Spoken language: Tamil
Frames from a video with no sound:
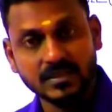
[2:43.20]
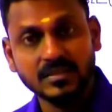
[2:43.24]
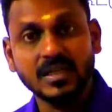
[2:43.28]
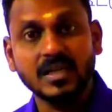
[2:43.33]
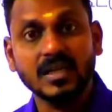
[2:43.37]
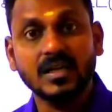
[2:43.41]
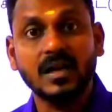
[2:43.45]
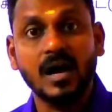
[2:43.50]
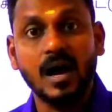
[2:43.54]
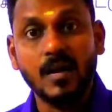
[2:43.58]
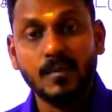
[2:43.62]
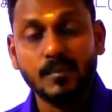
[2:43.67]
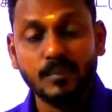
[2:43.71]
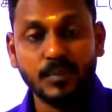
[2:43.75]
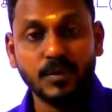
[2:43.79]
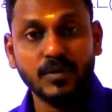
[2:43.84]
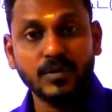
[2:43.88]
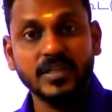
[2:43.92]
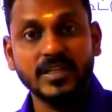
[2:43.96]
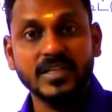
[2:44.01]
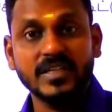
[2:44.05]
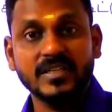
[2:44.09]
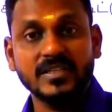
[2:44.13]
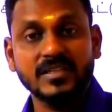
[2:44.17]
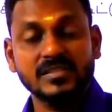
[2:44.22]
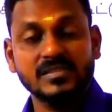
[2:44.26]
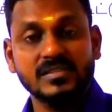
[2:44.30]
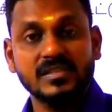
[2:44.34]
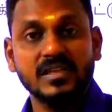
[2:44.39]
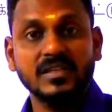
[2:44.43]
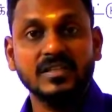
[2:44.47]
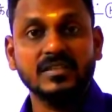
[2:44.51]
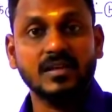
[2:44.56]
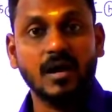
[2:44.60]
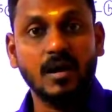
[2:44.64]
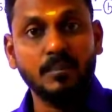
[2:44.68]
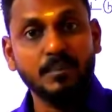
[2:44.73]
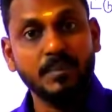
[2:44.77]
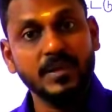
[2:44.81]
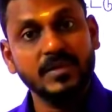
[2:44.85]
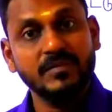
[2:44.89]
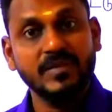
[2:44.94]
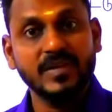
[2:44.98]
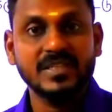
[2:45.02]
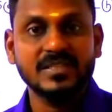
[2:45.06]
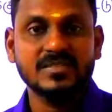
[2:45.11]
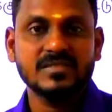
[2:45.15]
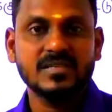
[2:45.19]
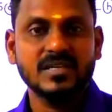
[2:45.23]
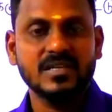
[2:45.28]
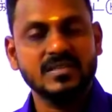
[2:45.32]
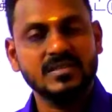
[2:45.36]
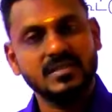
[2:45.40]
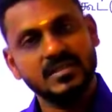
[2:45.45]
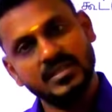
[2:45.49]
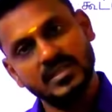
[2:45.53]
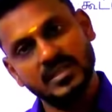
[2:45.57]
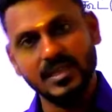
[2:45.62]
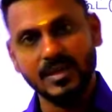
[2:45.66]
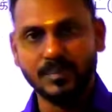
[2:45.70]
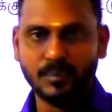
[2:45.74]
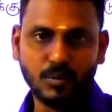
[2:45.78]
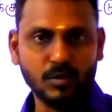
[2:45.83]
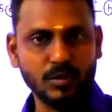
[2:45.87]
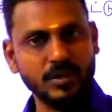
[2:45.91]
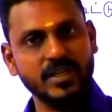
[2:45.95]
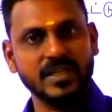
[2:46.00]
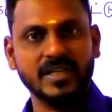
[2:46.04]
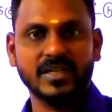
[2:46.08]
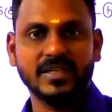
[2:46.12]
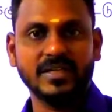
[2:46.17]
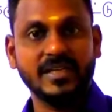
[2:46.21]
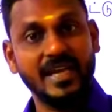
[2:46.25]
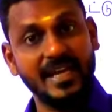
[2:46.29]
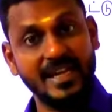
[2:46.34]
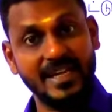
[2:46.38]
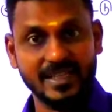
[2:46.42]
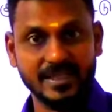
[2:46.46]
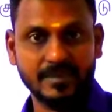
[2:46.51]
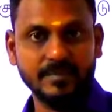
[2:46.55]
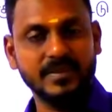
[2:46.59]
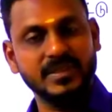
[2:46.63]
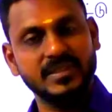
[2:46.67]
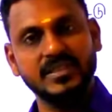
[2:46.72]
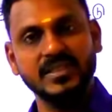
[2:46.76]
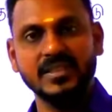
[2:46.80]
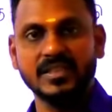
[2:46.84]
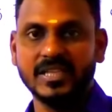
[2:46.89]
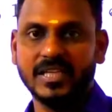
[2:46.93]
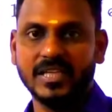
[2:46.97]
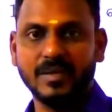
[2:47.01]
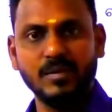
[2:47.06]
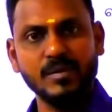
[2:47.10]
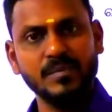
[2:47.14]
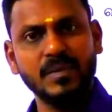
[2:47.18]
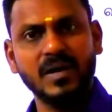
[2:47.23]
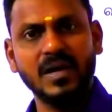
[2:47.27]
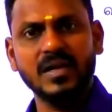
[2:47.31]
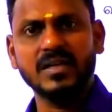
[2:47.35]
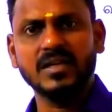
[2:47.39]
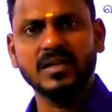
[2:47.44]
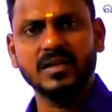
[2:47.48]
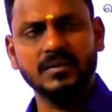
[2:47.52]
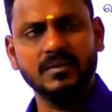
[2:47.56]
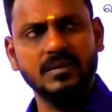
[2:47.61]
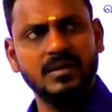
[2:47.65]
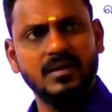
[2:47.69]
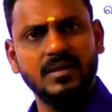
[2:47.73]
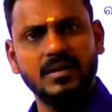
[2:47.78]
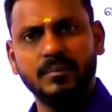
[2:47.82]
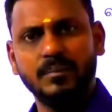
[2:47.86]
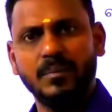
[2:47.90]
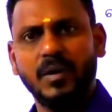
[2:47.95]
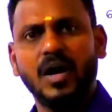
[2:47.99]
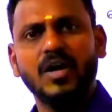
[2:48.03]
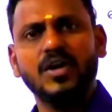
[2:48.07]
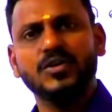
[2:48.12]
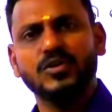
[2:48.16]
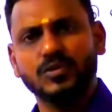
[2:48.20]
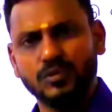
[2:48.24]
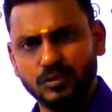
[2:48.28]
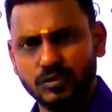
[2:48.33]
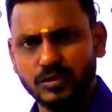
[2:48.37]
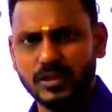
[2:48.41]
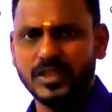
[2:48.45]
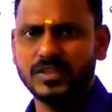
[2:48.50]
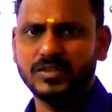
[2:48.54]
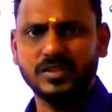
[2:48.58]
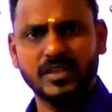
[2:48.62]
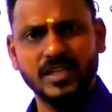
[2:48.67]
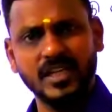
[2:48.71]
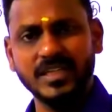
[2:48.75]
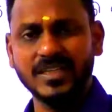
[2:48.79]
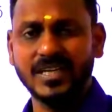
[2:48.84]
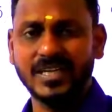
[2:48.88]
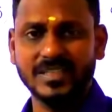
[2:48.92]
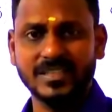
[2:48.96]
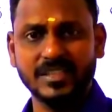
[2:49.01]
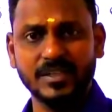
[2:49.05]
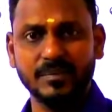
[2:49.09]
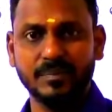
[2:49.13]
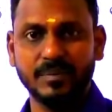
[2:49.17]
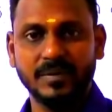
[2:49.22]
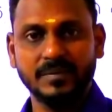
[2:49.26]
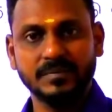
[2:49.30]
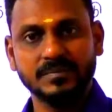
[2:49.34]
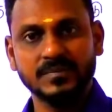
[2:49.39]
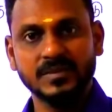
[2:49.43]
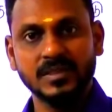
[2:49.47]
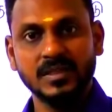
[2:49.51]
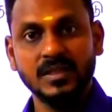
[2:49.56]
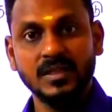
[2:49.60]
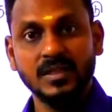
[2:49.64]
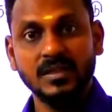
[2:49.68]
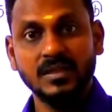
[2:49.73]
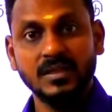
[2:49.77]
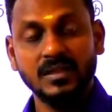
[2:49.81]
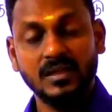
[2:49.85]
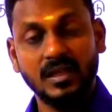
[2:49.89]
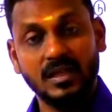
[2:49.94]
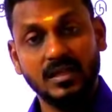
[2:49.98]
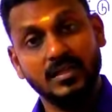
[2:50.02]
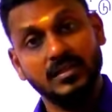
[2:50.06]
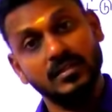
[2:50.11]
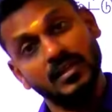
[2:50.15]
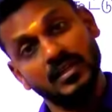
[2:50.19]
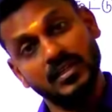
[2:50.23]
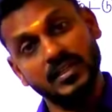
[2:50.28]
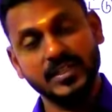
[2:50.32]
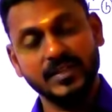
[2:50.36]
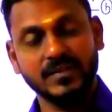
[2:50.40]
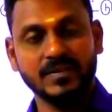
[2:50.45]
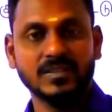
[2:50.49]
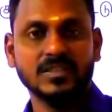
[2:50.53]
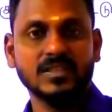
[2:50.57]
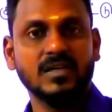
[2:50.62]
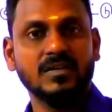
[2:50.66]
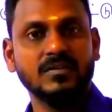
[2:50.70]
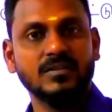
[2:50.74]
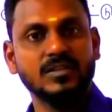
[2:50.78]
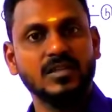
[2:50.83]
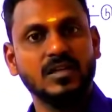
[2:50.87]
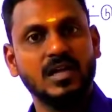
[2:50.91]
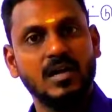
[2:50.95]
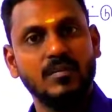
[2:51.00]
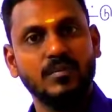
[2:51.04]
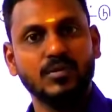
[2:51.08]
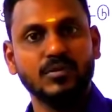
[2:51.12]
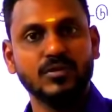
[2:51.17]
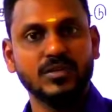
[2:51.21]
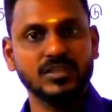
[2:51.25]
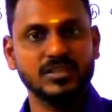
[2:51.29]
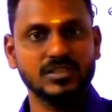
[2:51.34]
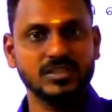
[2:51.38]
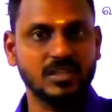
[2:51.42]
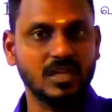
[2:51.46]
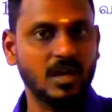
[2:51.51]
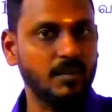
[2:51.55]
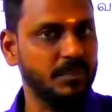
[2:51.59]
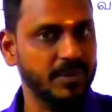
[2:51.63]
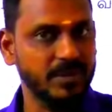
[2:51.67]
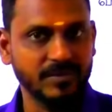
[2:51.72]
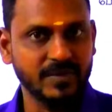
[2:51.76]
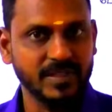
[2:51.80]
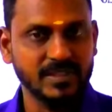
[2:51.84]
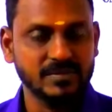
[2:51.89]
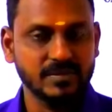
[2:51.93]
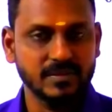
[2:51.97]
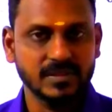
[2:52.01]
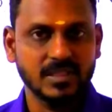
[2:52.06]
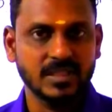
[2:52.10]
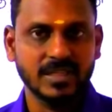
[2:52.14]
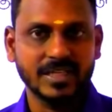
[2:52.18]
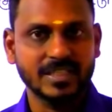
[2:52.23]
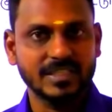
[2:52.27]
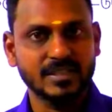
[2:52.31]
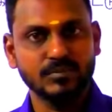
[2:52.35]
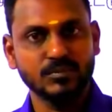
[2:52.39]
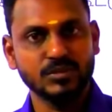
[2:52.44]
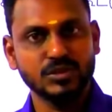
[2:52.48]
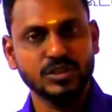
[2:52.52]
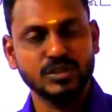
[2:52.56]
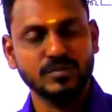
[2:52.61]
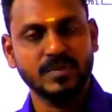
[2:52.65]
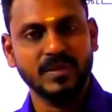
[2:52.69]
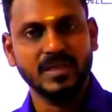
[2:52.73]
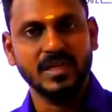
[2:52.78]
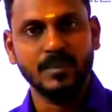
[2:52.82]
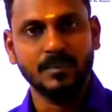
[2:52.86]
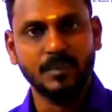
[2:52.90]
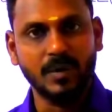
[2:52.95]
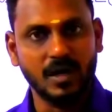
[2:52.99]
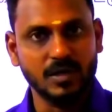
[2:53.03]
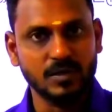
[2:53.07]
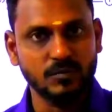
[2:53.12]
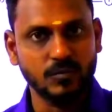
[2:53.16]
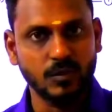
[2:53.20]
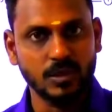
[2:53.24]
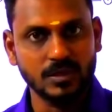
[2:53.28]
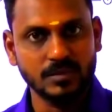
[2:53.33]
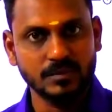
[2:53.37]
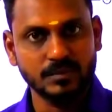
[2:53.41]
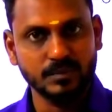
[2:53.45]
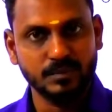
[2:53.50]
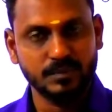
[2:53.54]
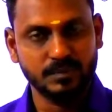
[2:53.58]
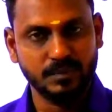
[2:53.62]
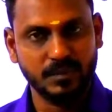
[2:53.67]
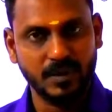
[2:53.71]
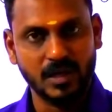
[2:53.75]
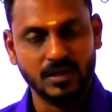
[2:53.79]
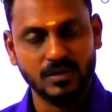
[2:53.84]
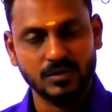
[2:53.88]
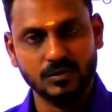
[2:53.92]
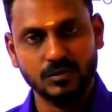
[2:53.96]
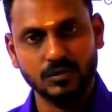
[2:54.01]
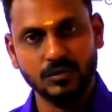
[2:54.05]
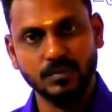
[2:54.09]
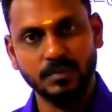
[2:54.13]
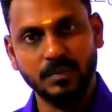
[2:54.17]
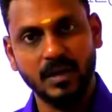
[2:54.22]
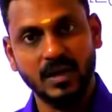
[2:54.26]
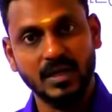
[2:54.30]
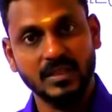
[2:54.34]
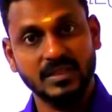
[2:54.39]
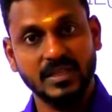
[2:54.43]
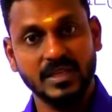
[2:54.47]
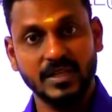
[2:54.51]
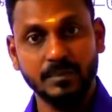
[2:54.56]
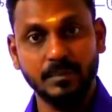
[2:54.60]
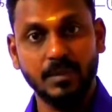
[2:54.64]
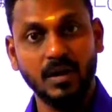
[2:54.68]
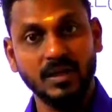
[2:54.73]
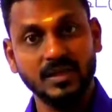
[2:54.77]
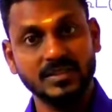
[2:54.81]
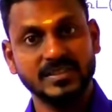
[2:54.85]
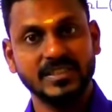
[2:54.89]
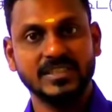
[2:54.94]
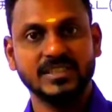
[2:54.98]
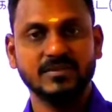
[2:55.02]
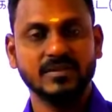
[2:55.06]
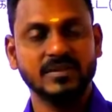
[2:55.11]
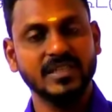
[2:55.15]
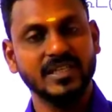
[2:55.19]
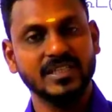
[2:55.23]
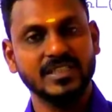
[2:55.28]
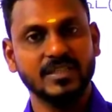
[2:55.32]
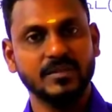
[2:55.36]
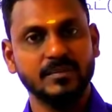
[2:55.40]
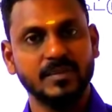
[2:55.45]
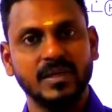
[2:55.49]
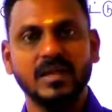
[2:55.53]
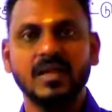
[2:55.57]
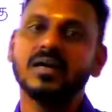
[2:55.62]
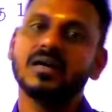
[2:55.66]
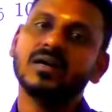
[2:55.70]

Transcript: நான் காம்பவுண்ட் இன்ட்ரெஸ்ட்டில் டாபிக் வைஸ் நடத்துனதில் நான் போட்டிருக்கேன் டைரக்ட் மெத்தட் நீங்கள் போய் பாருங்கள் பார்ட் டூலே த்ரீலேயே நடத்திருப்பேன் அதாவது ஆல்ரெடி வந்து நான் வந்து காம்பவுண்ட் இன்ட்ரெஸ்ட் டாபிக் வைஸ் வந்து நான் நடத்தி முடிச்சிருப்பேன்ல பார்ட் ஒன் பார்ட் டூ பார்ட் த்ரீ பார்ட் சிக்ஸ் வந்து நடத்திருப்பேன்ல